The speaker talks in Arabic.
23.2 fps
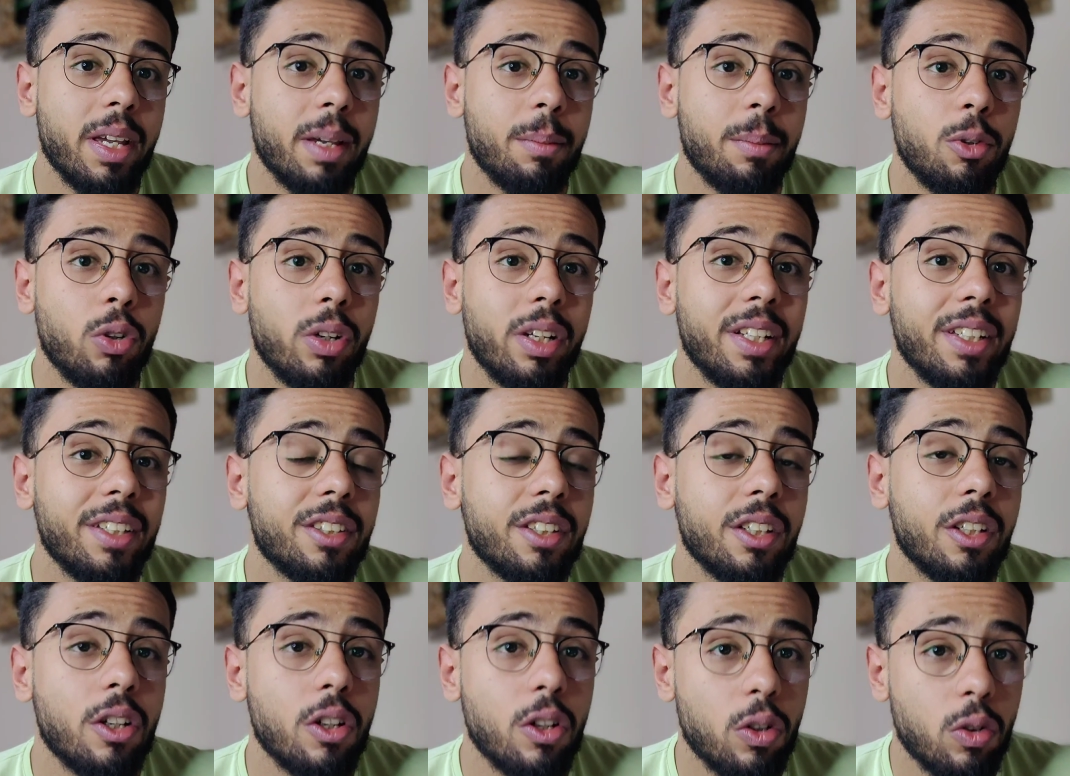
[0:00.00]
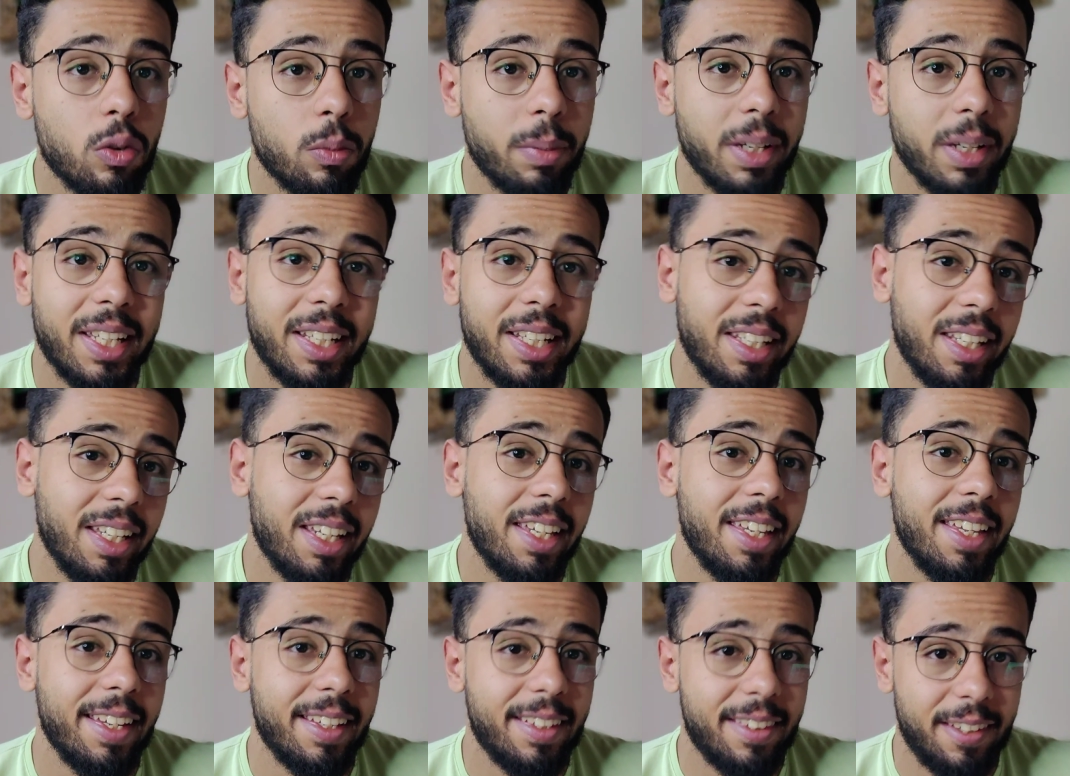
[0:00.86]
يعملوا عليه تجارب
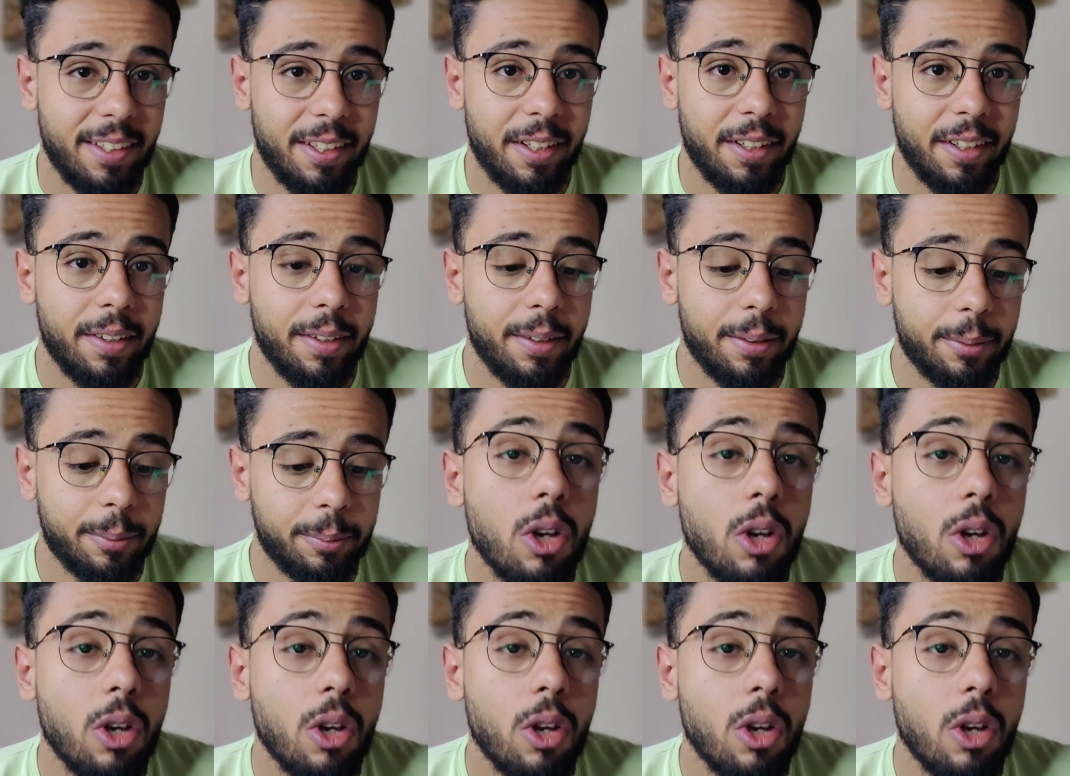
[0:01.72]
اكلينيكيه كتير